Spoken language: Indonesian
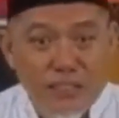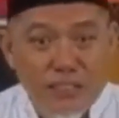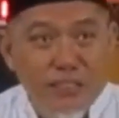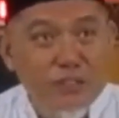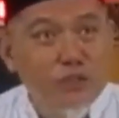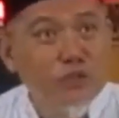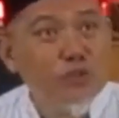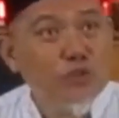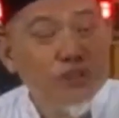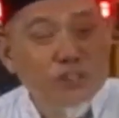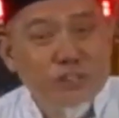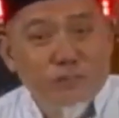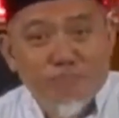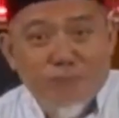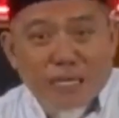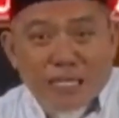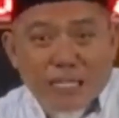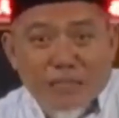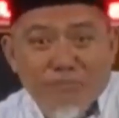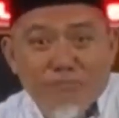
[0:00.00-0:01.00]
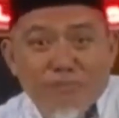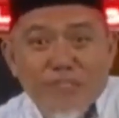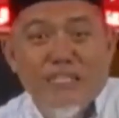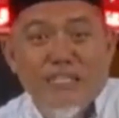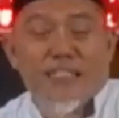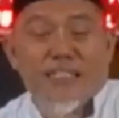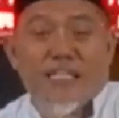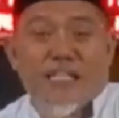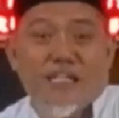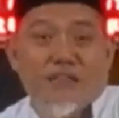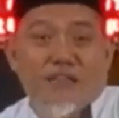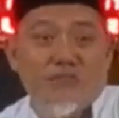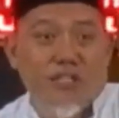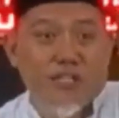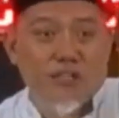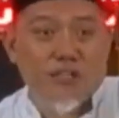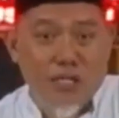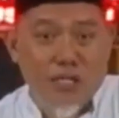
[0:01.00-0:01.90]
itu semalam dia taraweh